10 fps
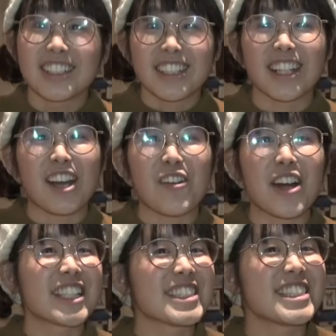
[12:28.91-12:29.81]
なんかお
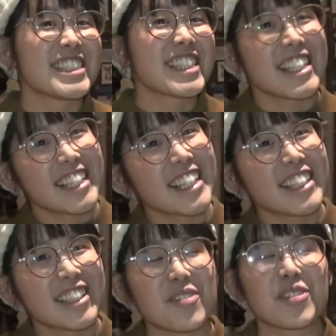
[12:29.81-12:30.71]
話ししたいなっ
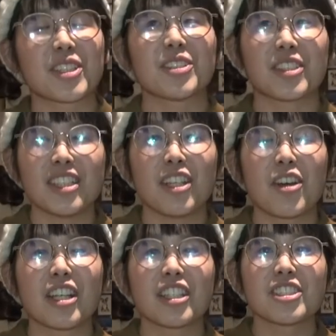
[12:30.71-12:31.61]
て思った時にお
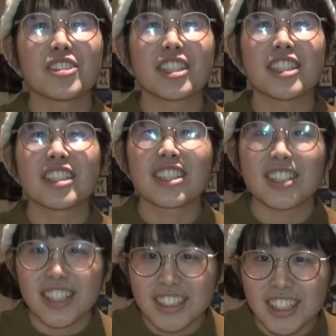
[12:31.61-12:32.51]
話を聞いて
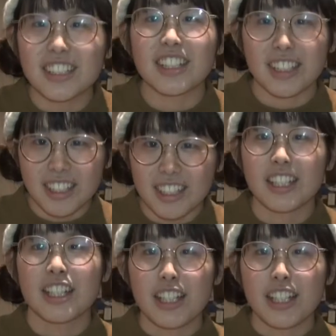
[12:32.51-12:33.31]
くださったり、